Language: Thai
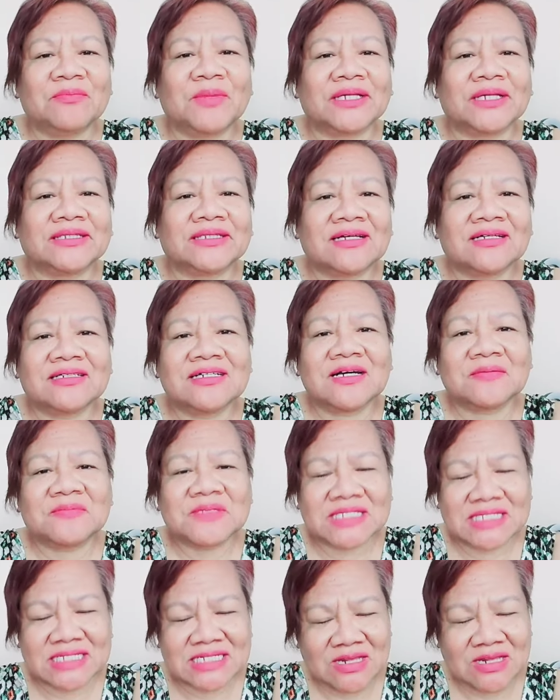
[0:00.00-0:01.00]
มาตั้งเกือบ
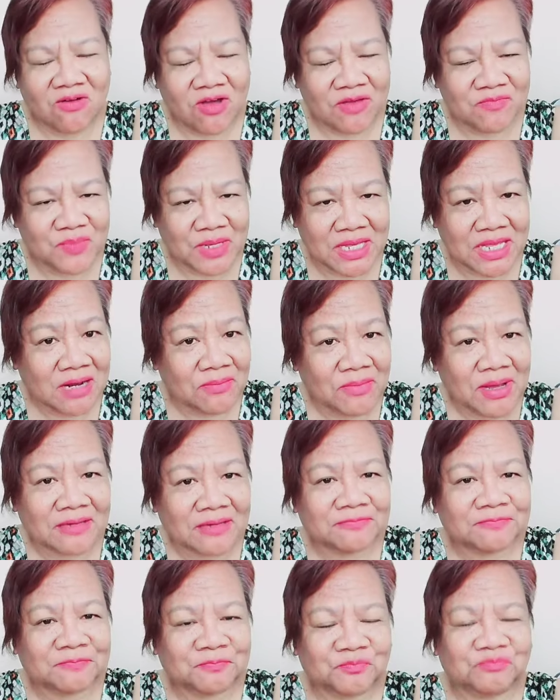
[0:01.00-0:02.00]
400 ปีแล้วมั้ง
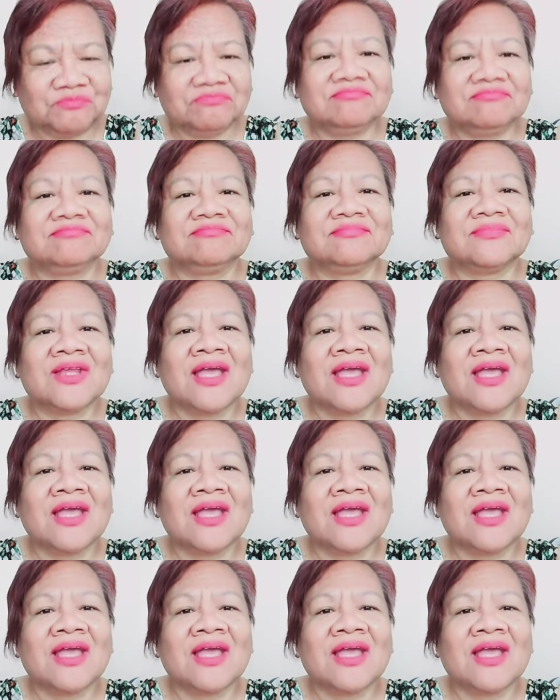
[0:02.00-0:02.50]
อืม